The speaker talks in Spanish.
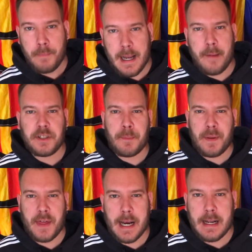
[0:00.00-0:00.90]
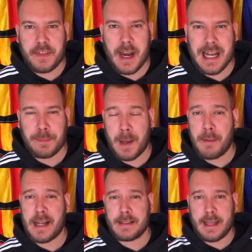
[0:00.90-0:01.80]
venga, vamos a empezar a analizar las
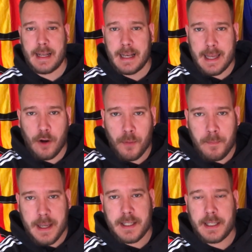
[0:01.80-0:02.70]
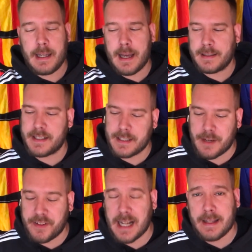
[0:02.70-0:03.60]
palabras de Leo Messi antes de esa
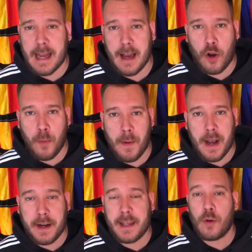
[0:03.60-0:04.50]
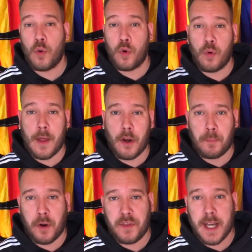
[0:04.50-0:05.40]
final de la Copa del Rey. Un jugador,
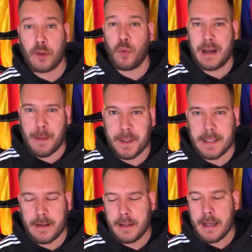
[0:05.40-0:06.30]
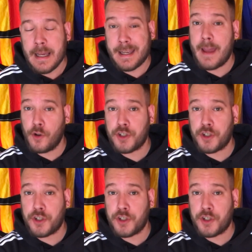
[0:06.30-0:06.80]
por cierto, un capitán que no